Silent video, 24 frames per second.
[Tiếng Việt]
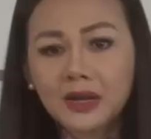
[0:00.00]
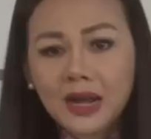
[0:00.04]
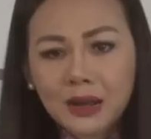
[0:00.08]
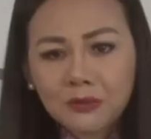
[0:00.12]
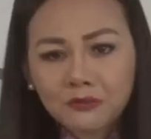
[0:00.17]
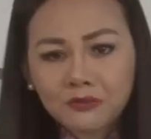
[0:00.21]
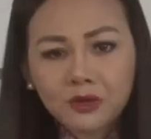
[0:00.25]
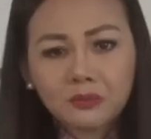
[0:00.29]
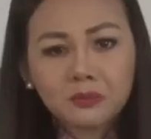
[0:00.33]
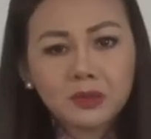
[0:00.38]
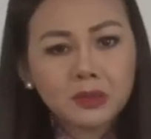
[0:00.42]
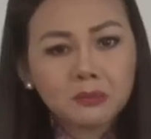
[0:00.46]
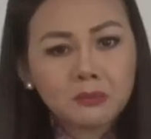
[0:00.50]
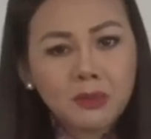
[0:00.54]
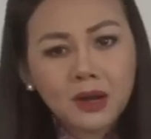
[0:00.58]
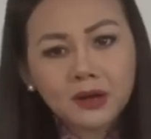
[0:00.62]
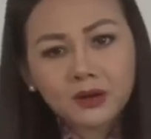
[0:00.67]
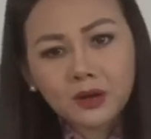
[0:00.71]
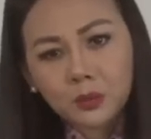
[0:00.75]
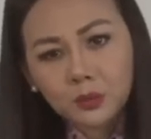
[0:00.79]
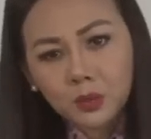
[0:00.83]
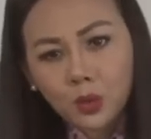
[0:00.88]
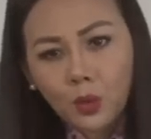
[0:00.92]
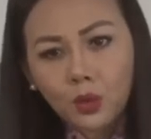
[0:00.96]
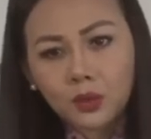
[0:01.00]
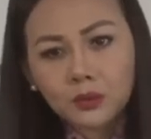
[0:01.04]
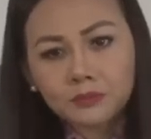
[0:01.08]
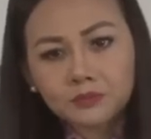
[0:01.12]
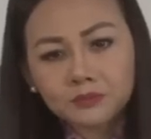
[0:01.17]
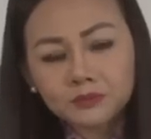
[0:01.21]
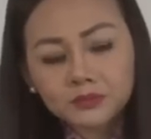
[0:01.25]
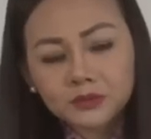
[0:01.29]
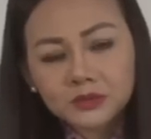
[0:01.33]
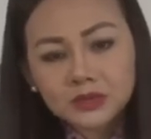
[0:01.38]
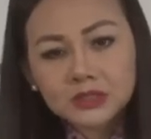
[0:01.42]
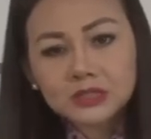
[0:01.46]
Nam và miền Bắc đồng thuận.
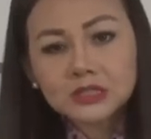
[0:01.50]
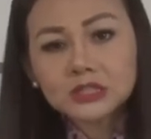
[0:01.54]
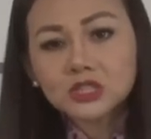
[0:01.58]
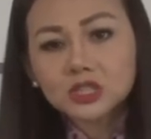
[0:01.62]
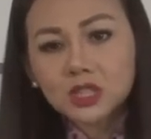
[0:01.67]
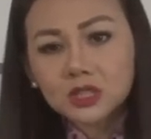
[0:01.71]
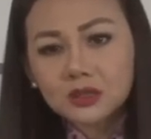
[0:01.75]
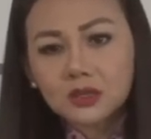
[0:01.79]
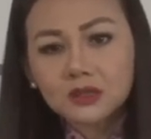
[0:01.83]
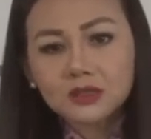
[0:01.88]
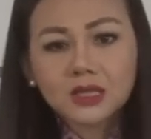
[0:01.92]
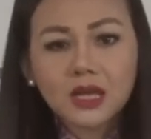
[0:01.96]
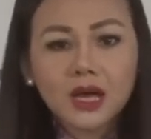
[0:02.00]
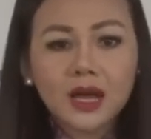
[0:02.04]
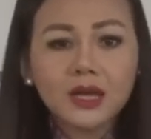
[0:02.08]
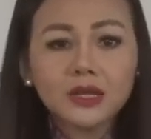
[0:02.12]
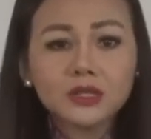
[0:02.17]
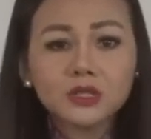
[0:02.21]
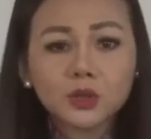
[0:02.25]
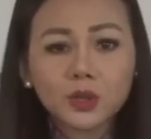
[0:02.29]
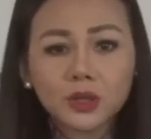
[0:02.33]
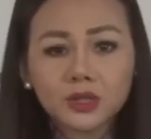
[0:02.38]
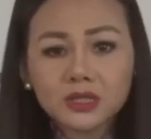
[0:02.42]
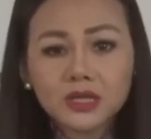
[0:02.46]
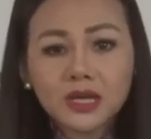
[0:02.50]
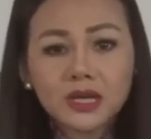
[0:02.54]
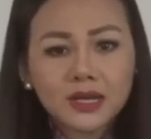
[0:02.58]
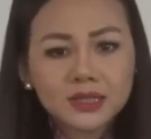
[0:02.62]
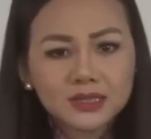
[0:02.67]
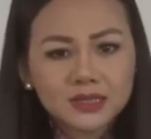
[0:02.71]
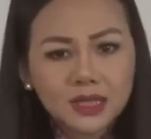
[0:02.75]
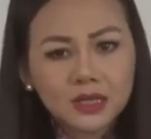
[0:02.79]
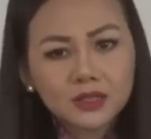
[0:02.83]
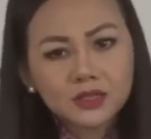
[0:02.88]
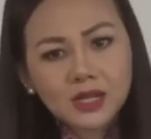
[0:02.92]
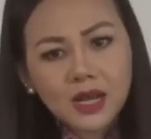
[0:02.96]
Trên thực tế, chuyện gì đã
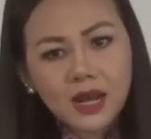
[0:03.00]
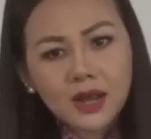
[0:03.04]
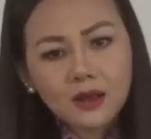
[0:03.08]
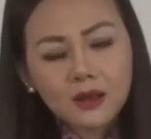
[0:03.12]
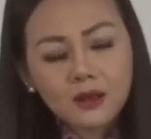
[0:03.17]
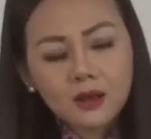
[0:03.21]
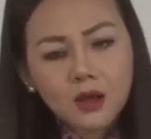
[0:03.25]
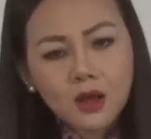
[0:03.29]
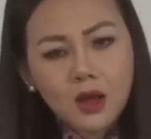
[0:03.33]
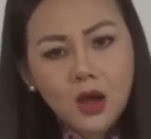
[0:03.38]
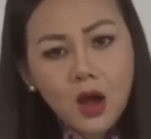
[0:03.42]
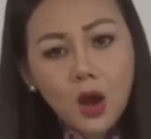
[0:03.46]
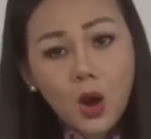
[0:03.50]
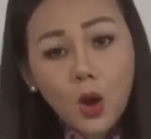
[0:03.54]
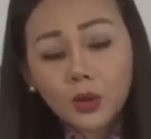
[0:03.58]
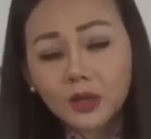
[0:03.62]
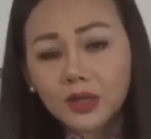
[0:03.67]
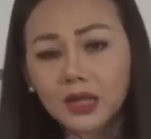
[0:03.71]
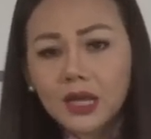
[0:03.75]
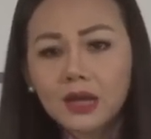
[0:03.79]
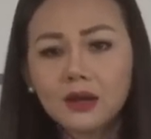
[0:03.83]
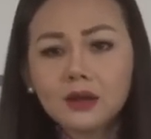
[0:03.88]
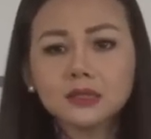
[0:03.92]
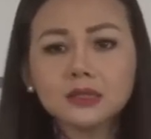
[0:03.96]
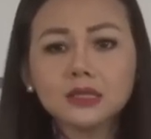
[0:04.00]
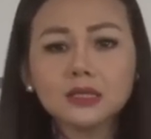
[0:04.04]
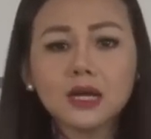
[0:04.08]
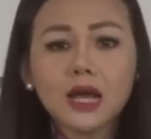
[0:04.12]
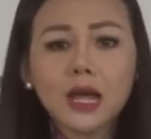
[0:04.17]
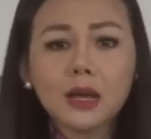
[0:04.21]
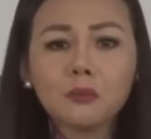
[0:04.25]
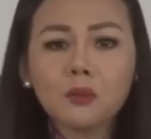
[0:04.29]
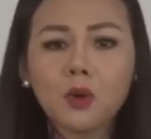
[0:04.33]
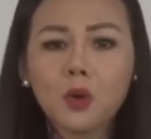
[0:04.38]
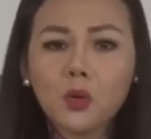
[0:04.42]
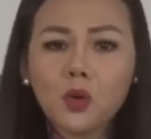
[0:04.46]
xảy ra? Hội nghị lần thứ
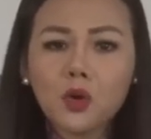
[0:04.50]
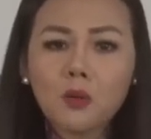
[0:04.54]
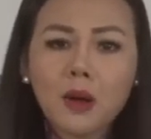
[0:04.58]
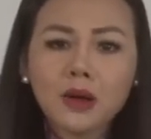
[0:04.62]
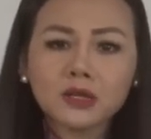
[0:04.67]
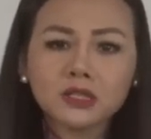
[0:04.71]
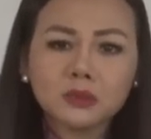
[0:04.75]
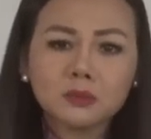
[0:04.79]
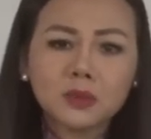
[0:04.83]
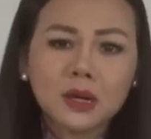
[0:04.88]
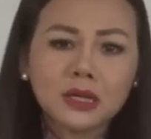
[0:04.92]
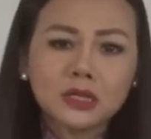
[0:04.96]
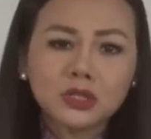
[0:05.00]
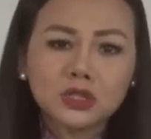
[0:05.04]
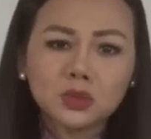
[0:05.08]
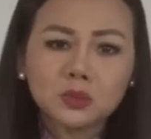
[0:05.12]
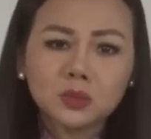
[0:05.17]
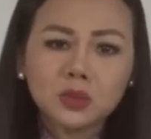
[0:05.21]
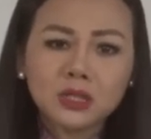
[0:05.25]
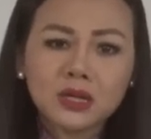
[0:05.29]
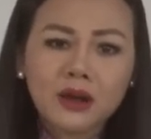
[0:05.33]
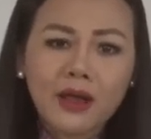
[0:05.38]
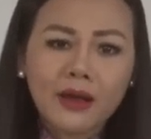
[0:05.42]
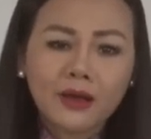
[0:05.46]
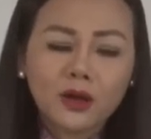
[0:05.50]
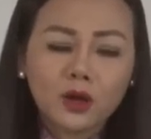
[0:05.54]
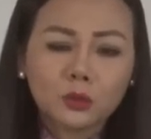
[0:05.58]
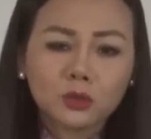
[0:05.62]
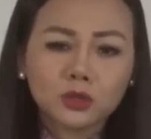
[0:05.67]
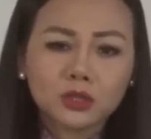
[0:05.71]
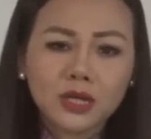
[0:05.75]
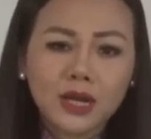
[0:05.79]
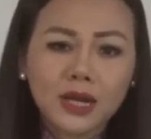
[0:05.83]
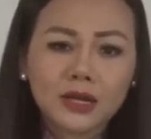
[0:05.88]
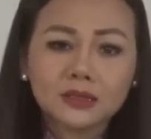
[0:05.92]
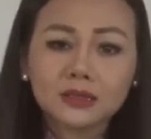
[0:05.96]
hai mươi mốt của Ban chấp hành Trung ương Đảng Cộng
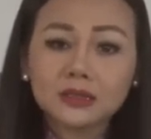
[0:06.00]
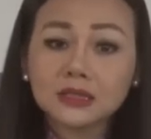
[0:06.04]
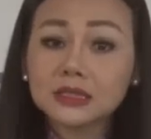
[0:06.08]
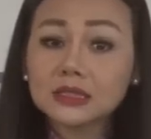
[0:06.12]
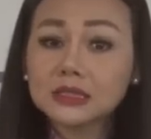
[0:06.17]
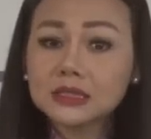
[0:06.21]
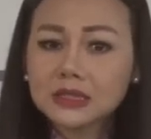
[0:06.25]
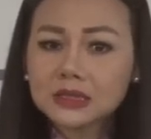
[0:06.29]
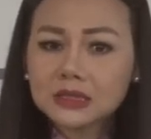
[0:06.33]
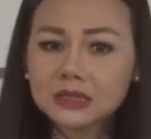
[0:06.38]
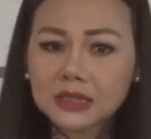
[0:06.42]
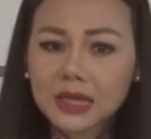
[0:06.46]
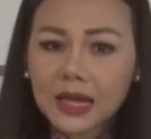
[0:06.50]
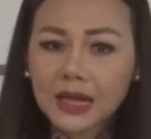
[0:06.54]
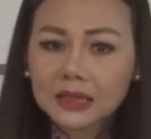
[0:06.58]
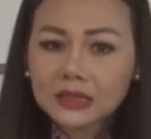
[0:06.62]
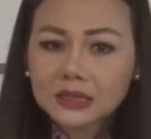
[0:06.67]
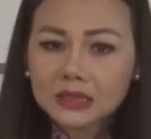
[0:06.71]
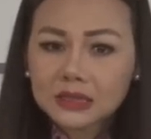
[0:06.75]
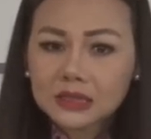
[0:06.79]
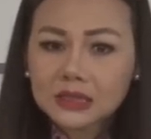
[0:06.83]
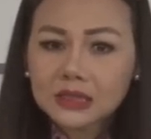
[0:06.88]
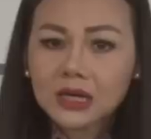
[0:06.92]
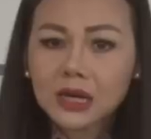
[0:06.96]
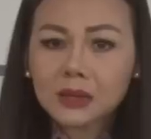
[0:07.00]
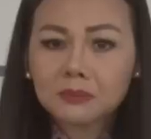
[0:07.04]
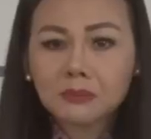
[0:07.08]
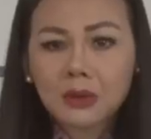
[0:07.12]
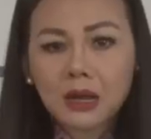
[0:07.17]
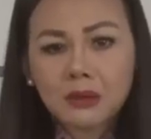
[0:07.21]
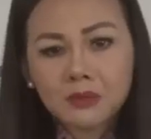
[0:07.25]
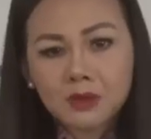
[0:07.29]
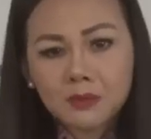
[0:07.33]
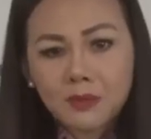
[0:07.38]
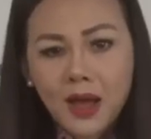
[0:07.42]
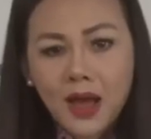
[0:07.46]
sản thứ tháng tư năm
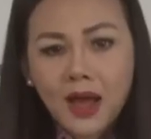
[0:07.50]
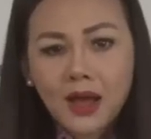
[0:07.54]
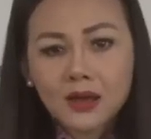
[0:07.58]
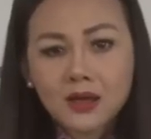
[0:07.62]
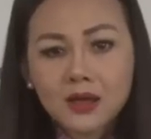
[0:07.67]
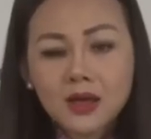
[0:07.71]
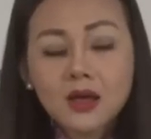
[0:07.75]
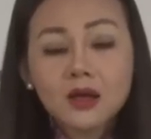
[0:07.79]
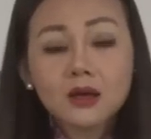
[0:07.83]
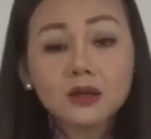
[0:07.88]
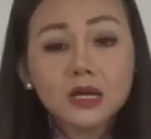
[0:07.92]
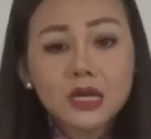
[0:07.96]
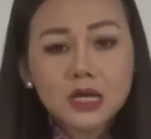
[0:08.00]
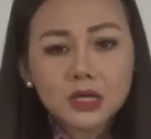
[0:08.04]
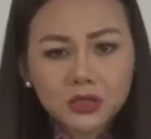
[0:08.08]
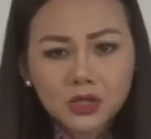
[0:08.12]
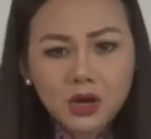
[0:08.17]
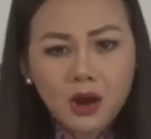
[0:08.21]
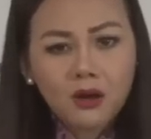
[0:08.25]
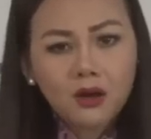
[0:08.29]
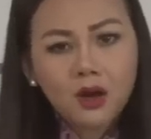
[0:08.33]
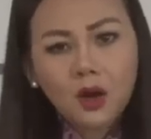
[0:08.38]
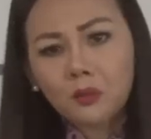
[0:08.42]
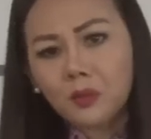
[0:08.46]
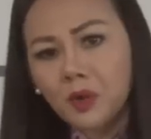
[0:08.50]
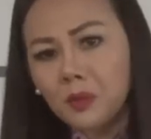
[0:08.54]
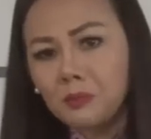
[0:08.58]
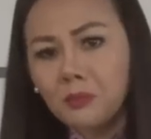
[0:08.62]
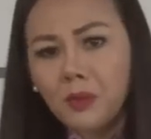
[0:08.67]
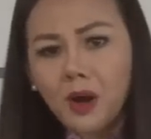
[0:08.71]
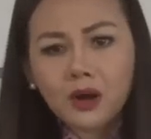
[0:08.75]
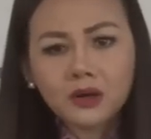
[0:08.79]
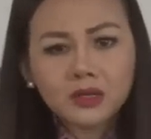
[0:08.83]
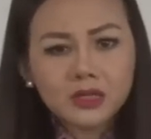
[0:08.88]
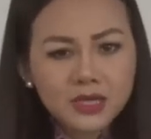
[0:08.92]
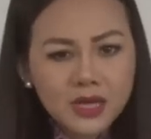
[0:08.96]
bảy mươi ba ghi rõ không úp
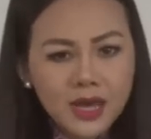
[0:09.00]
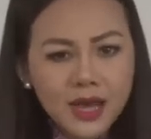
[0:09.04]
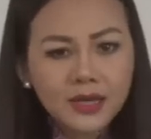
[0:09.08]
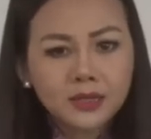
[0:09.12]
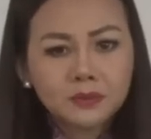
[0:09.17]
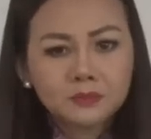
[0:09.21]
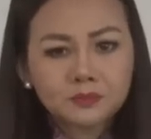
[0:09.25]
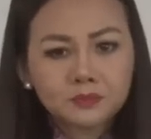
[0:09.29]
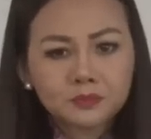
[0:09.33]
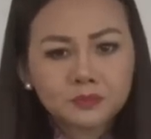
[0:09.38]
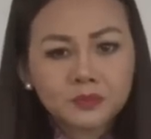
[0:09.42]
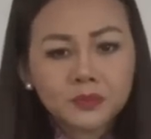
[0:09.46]
mở gì hết.